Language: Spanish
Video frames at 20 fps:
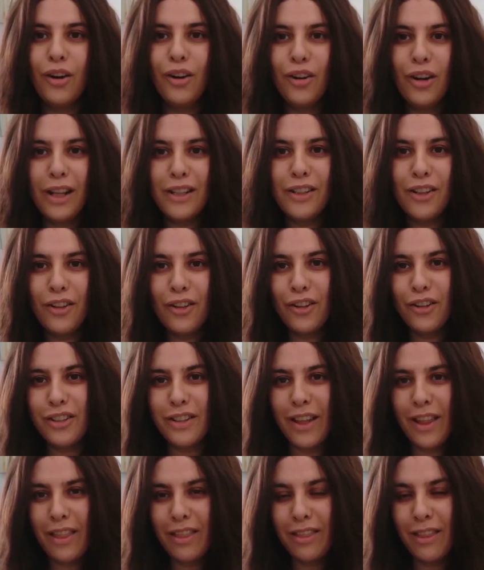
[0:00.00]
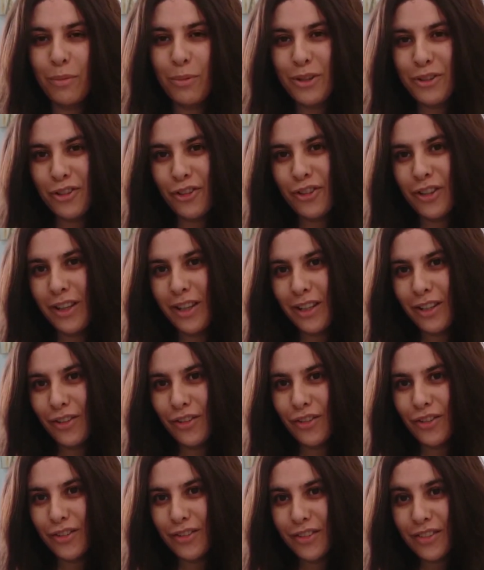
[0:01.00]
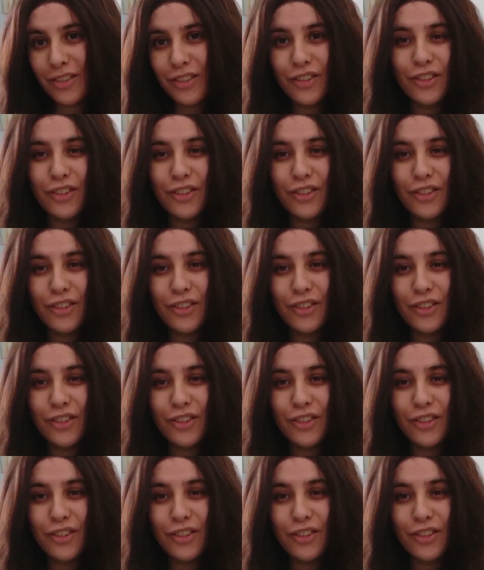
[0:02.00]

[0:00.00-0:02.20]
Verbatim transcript: Hola a todos, cebras equinos.